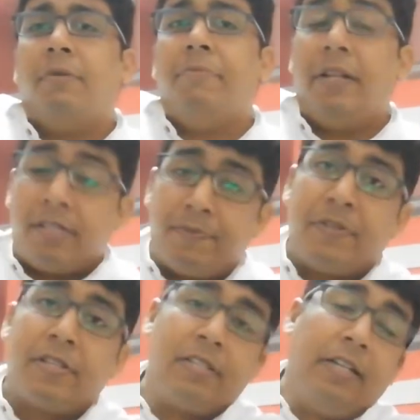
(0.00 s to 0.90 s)
मेरे
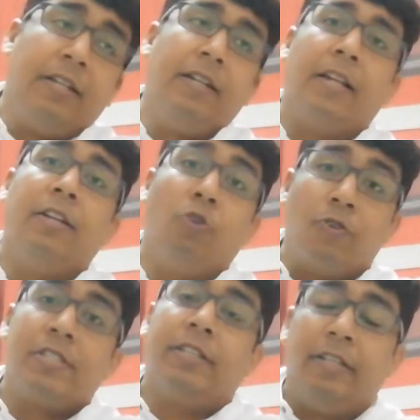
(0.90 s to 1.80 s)
सब्जेक्ट से रिलेटेड यानी लॉ
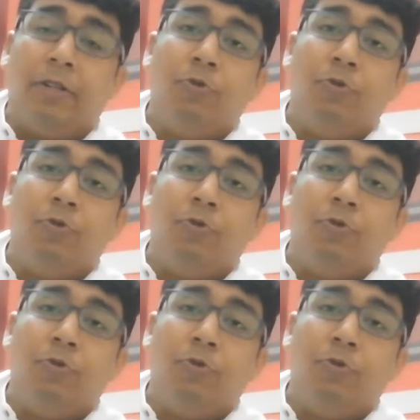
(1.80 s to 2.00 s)
से रिलेटेड